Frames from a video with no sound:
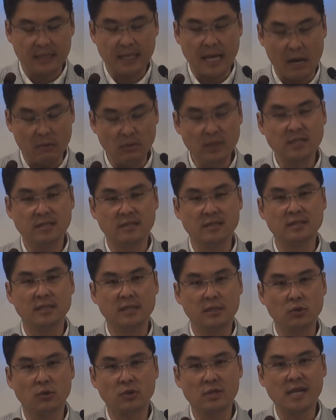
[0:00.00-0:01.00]
다윗은
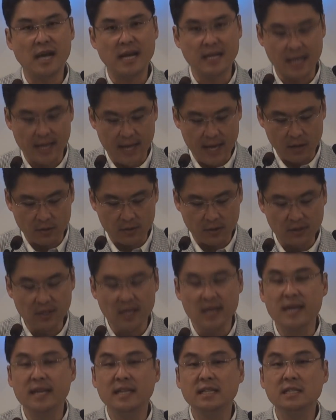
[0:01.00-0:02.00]
기도를 하나의
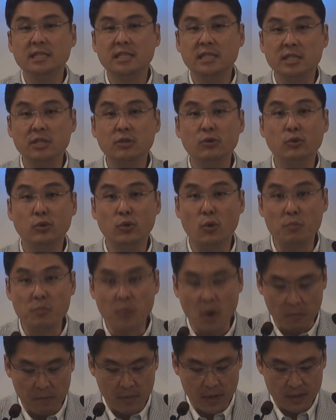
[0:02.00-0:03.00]
어떤 치료
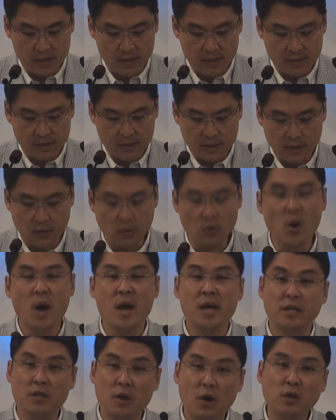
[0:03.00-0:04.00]
요법
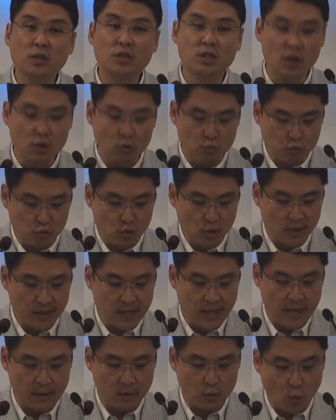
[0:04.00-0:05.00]
그리고 영적
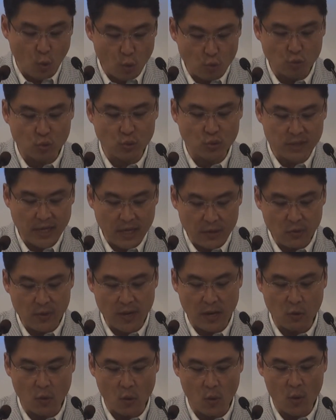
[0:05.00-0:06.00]
훈련의 도구로
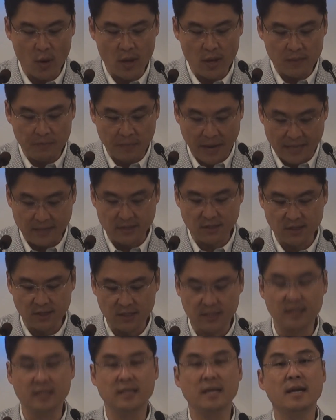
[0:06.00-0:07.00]
사용하고
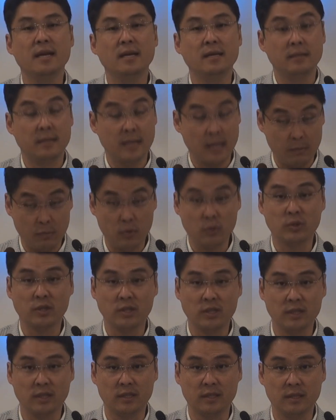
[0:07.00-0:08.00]
발전시킨
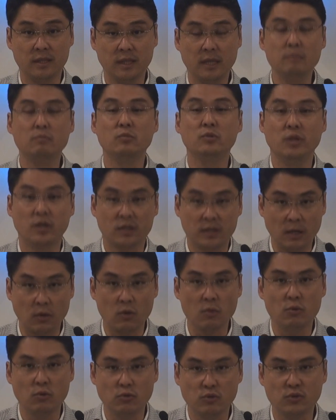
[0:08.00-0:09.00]
대표적인
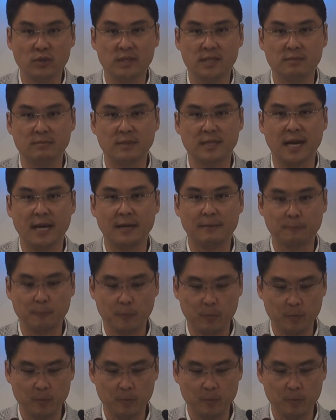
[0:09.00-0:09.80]
인물이었다고 볼 수 있습니다.